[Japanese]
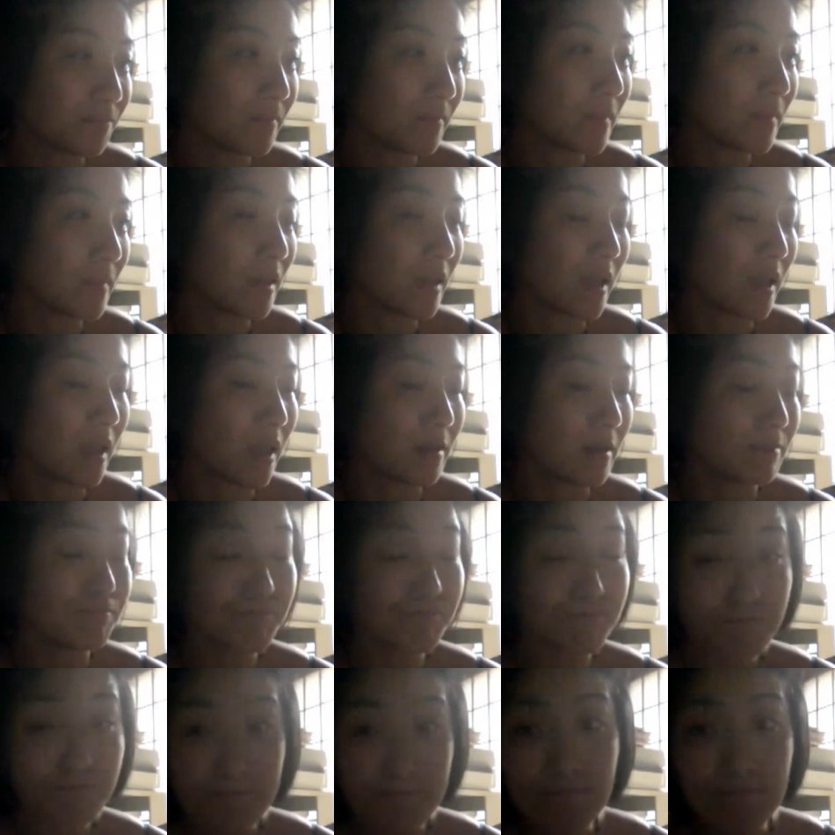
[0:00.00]
で、
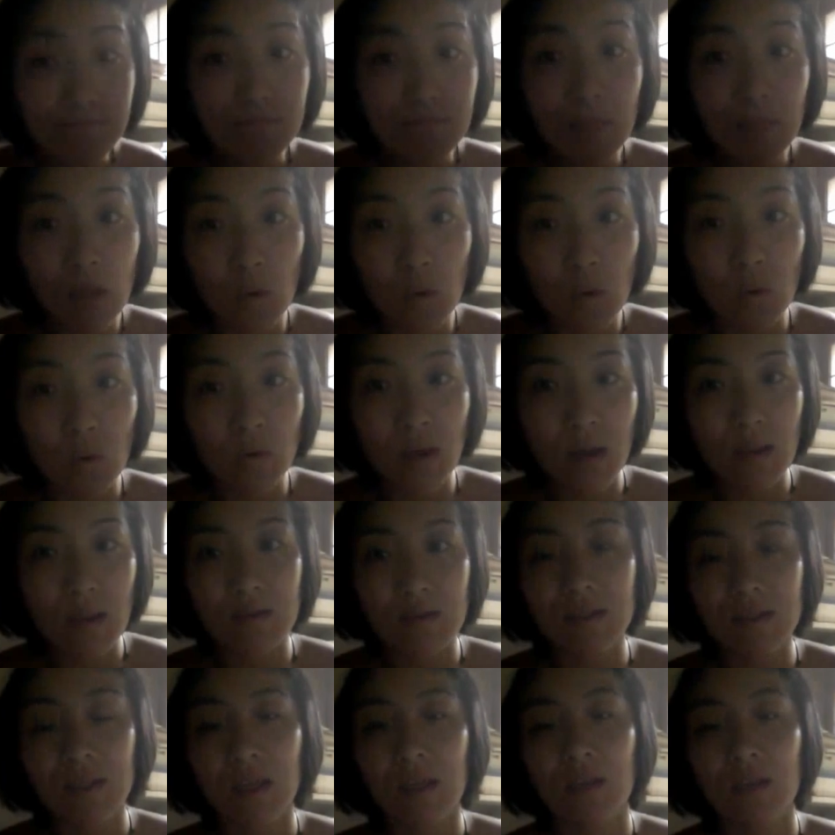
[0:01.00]
今回の
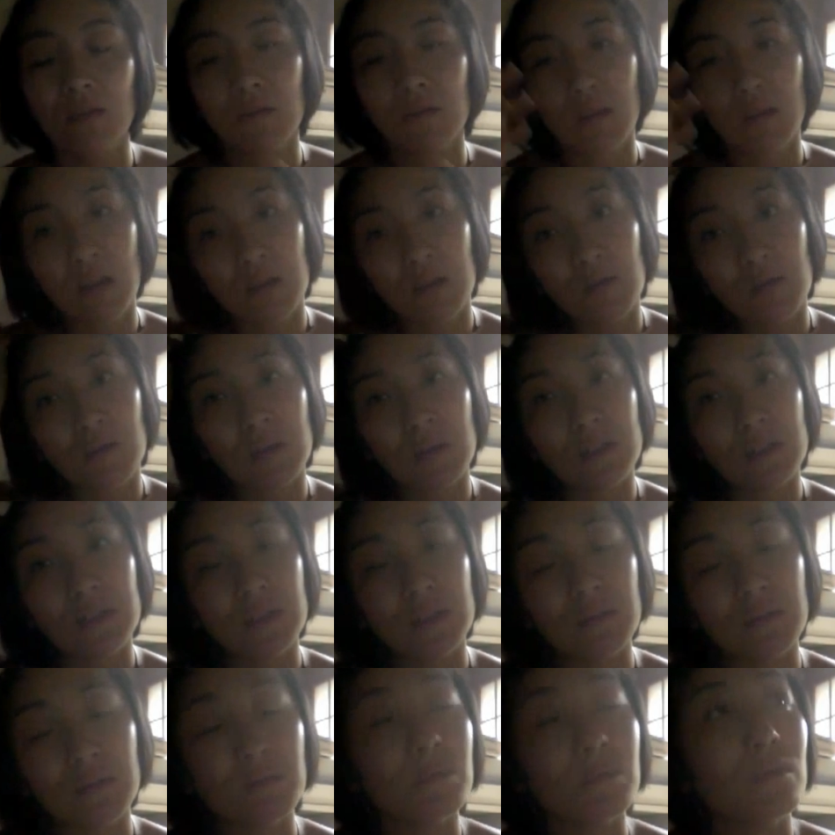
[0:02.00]
選挙の後、維
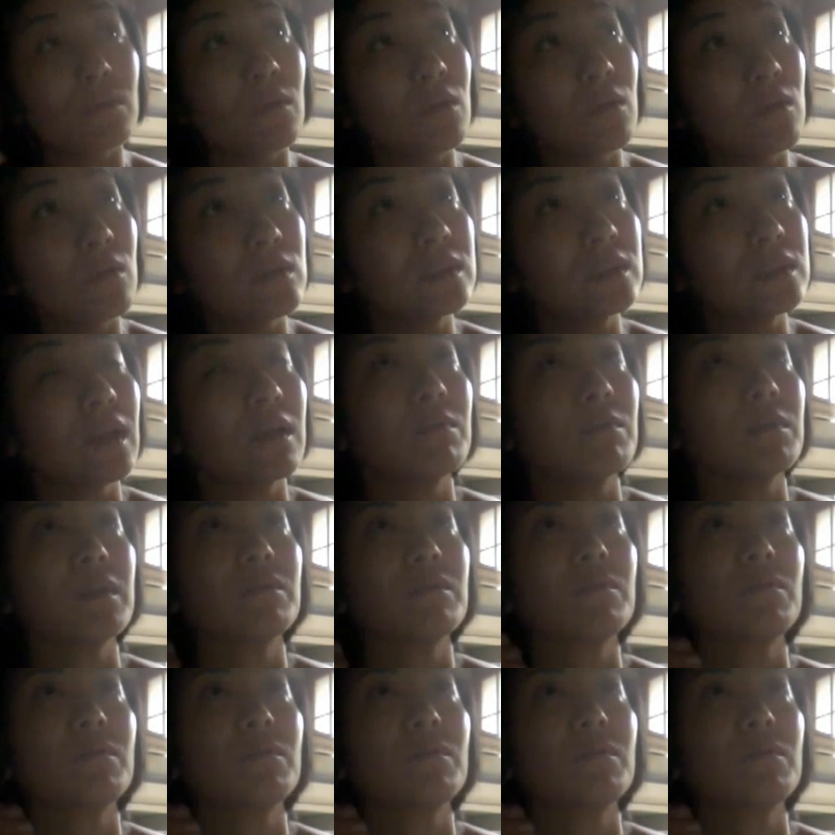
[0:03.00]
新も社民